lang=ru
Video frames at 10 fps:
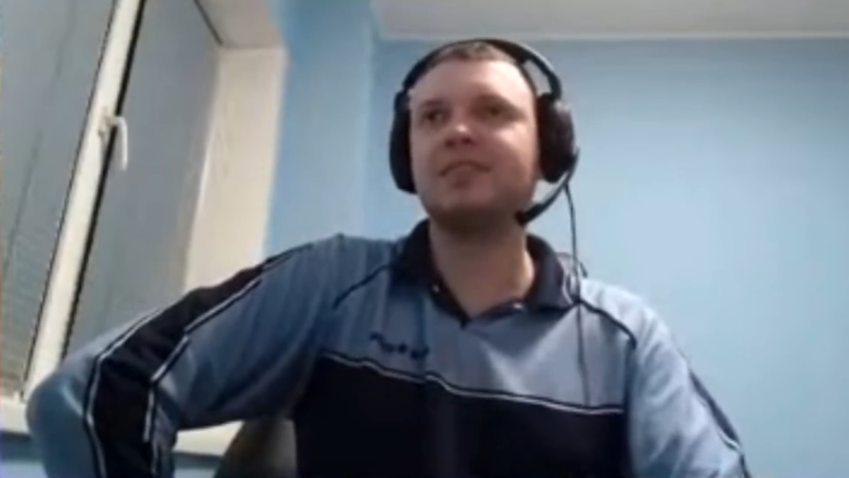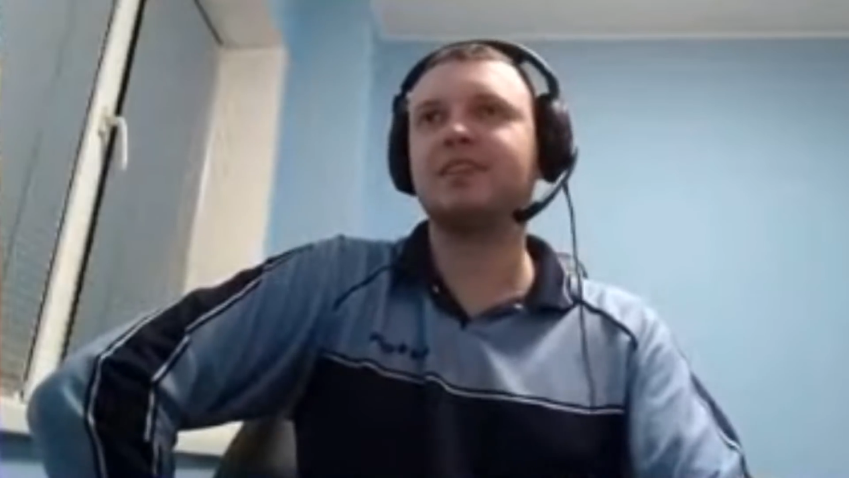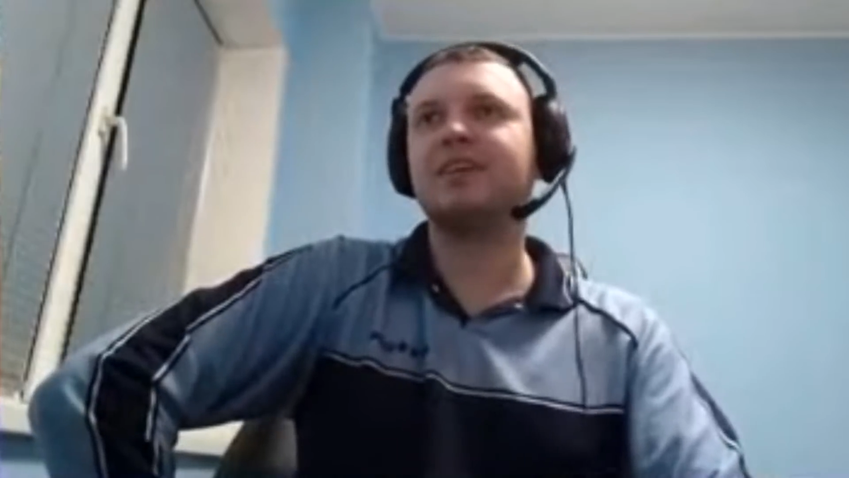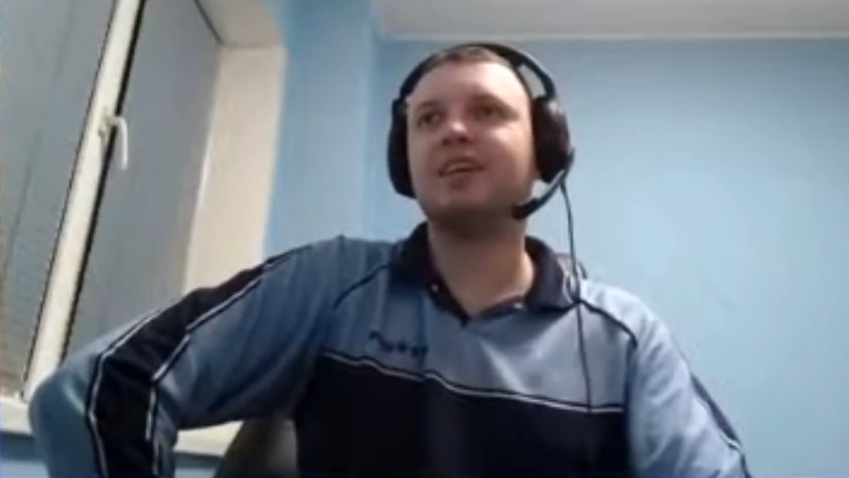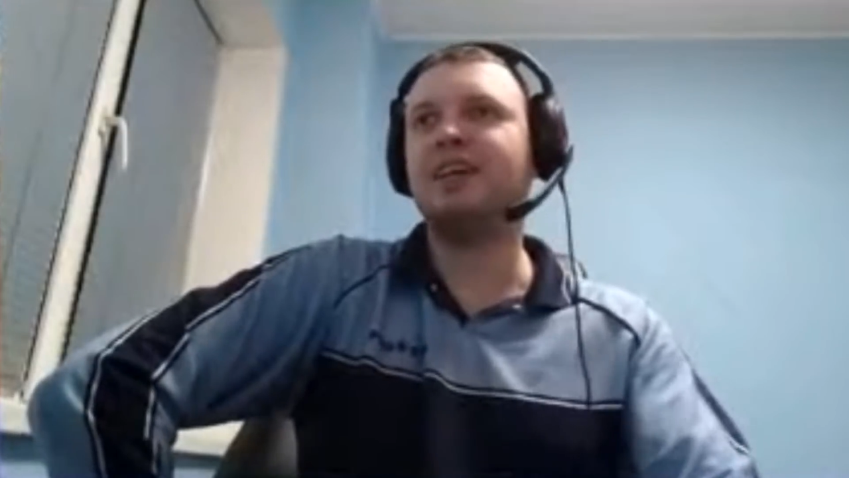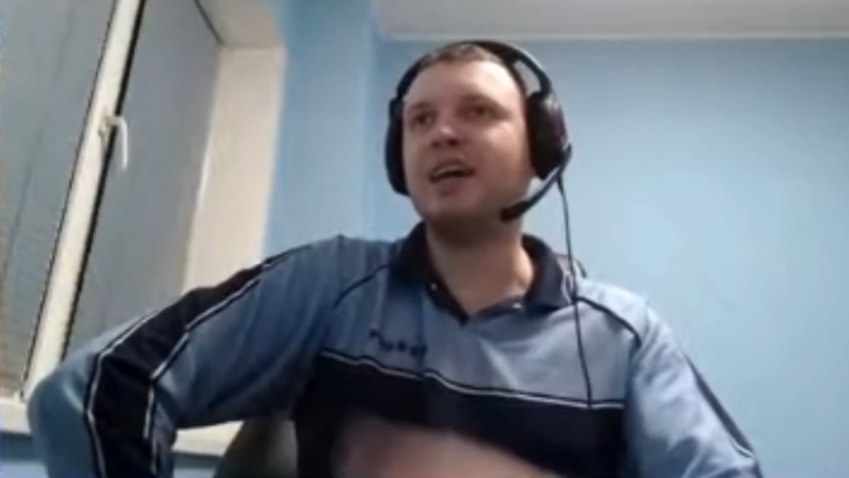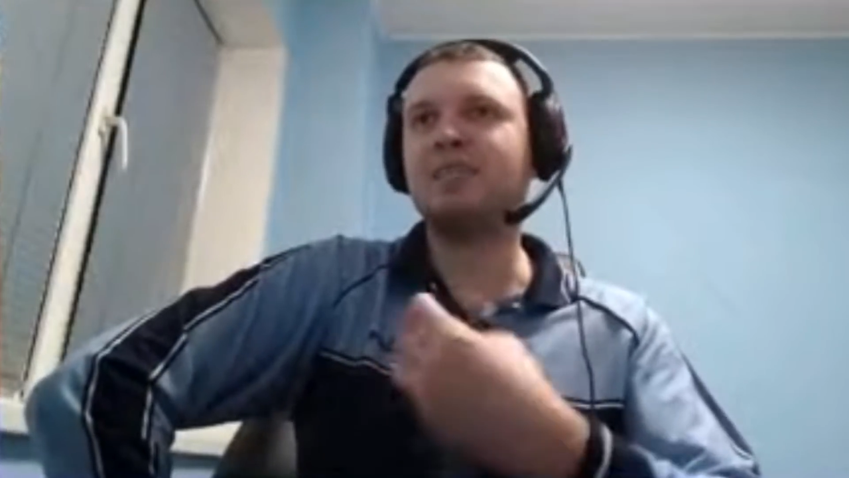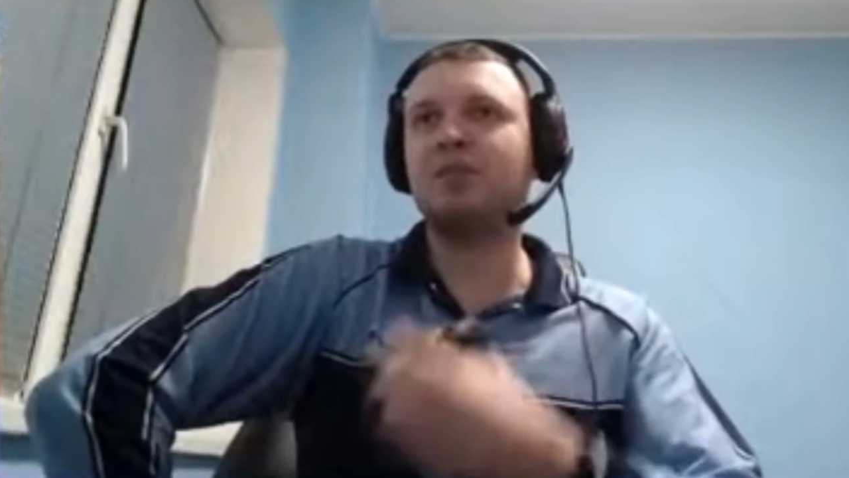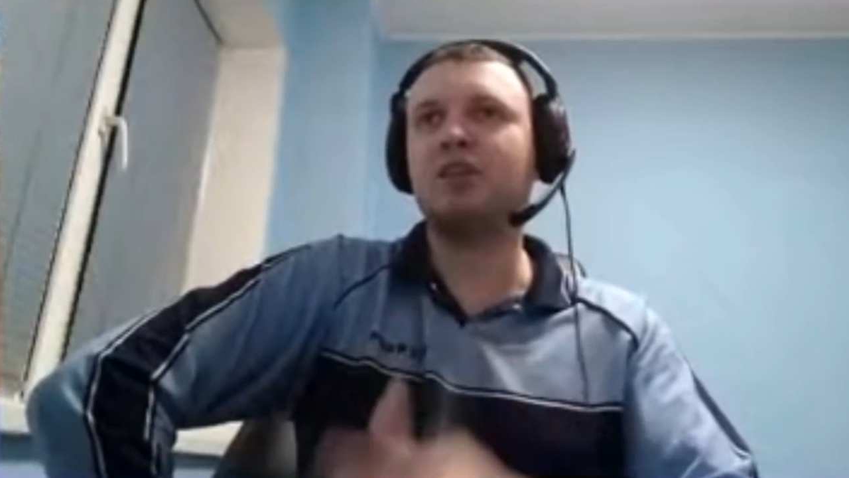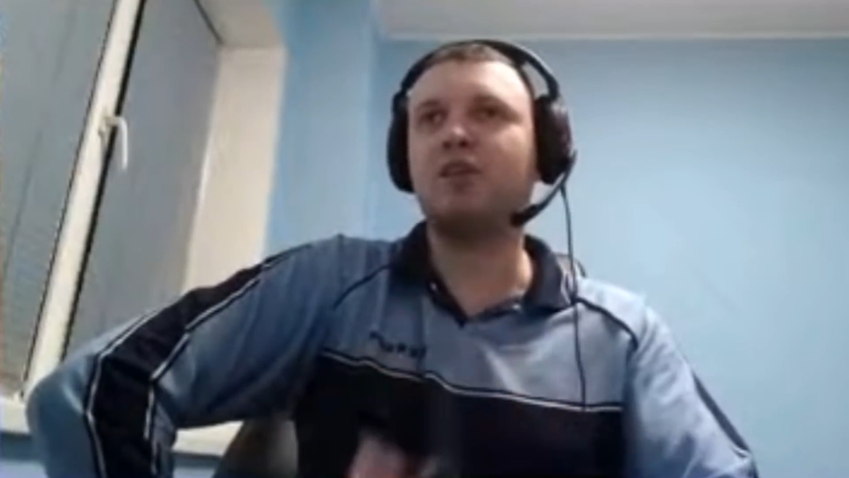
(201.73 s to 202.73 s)
Я с
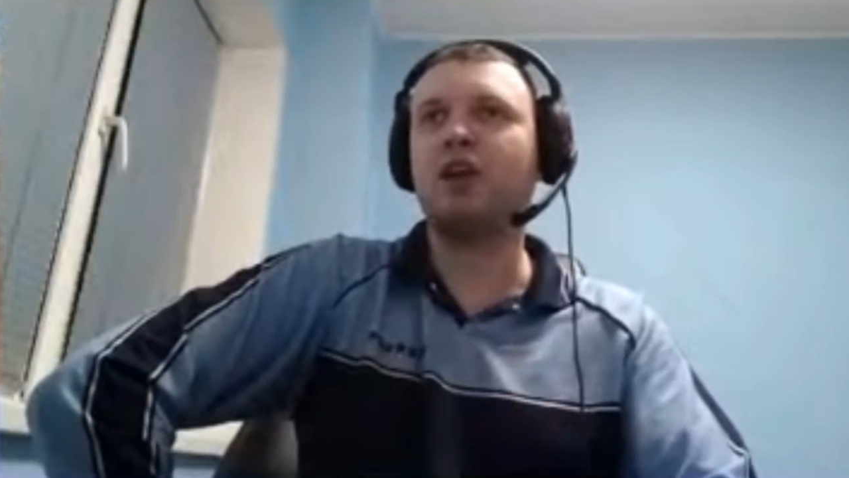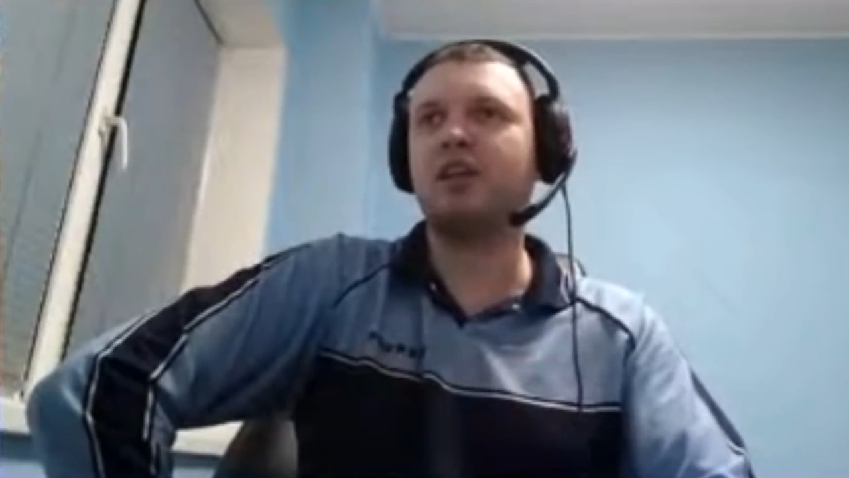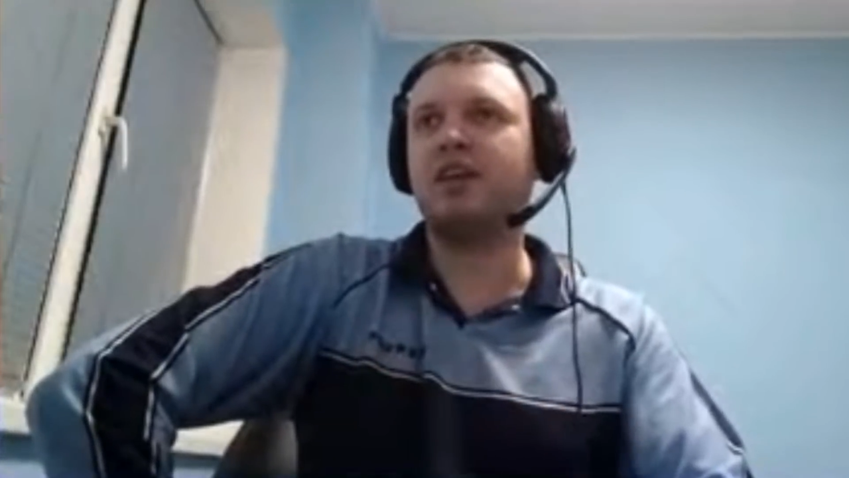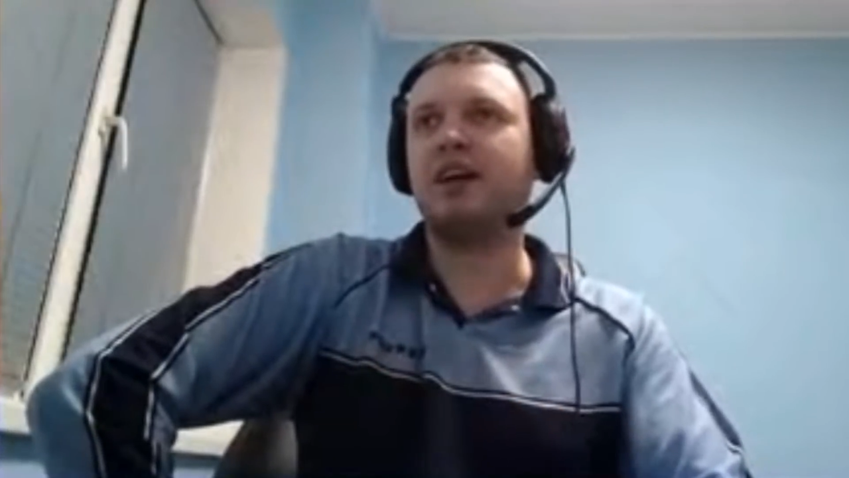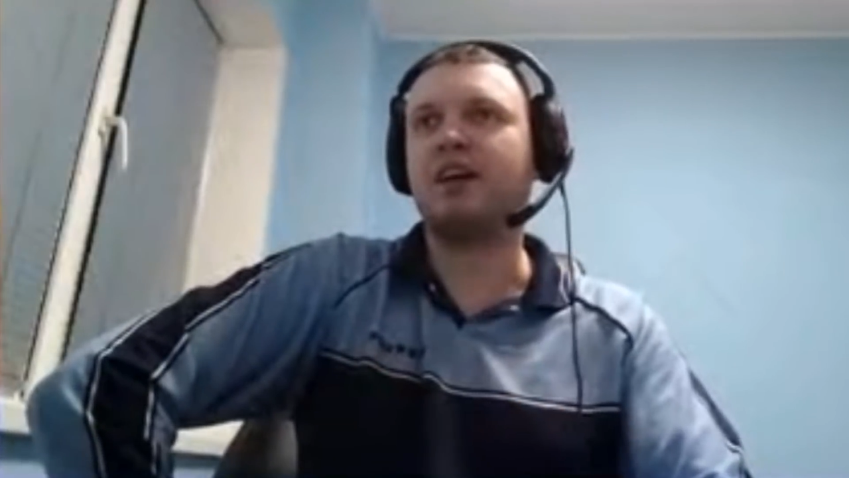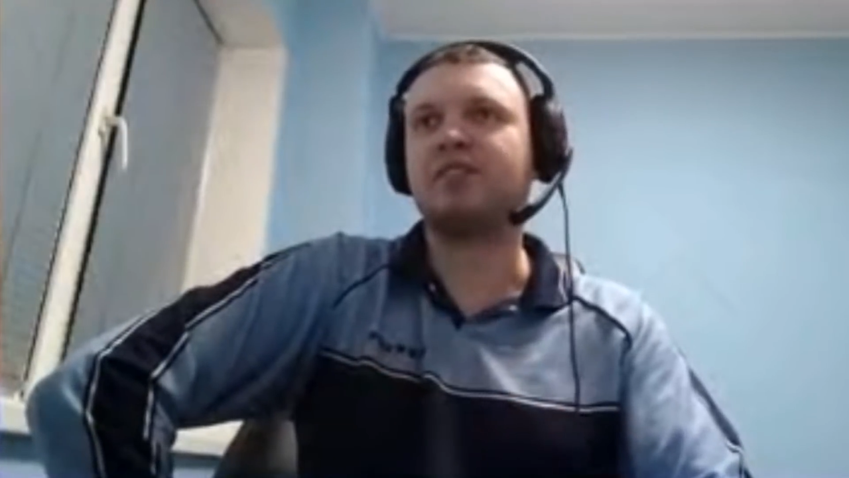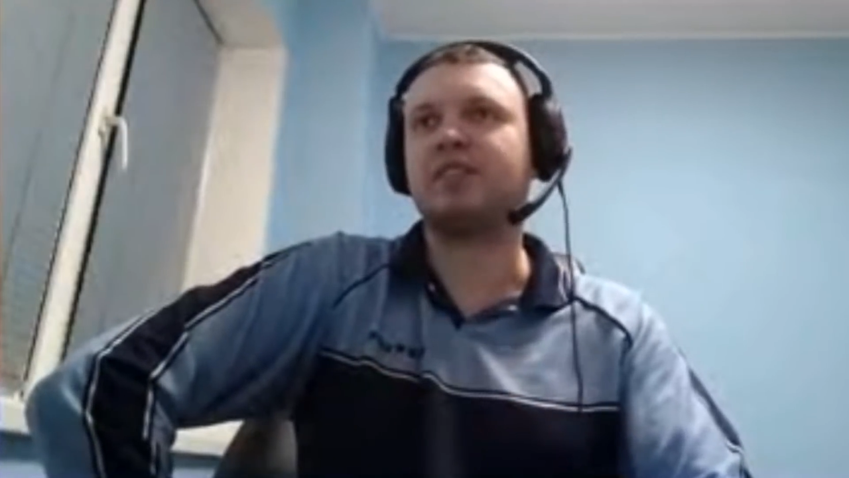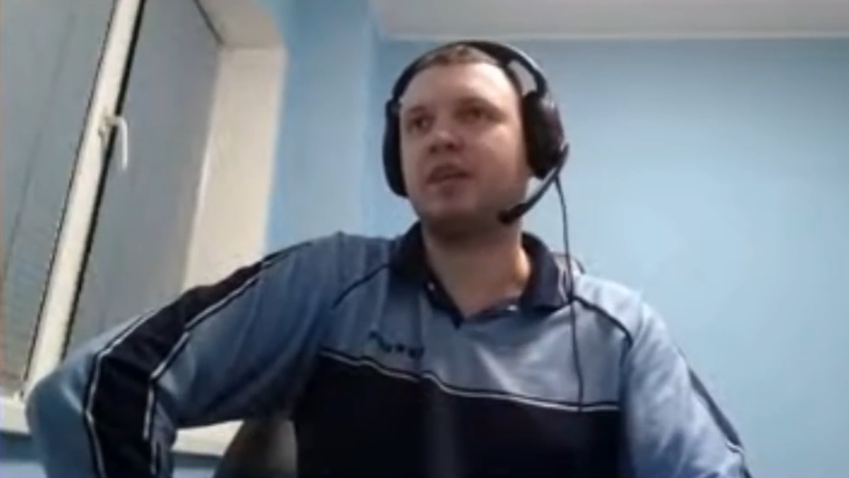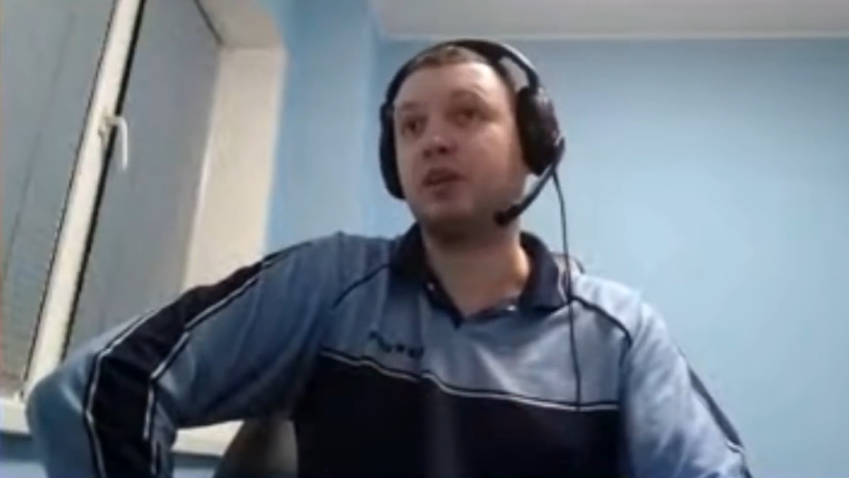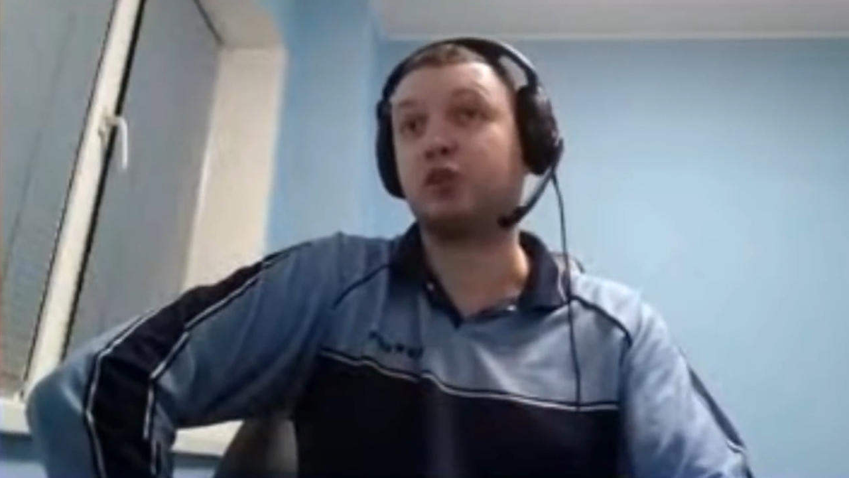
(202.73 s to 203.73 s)
собой доволен, я, как всегда, ебашу.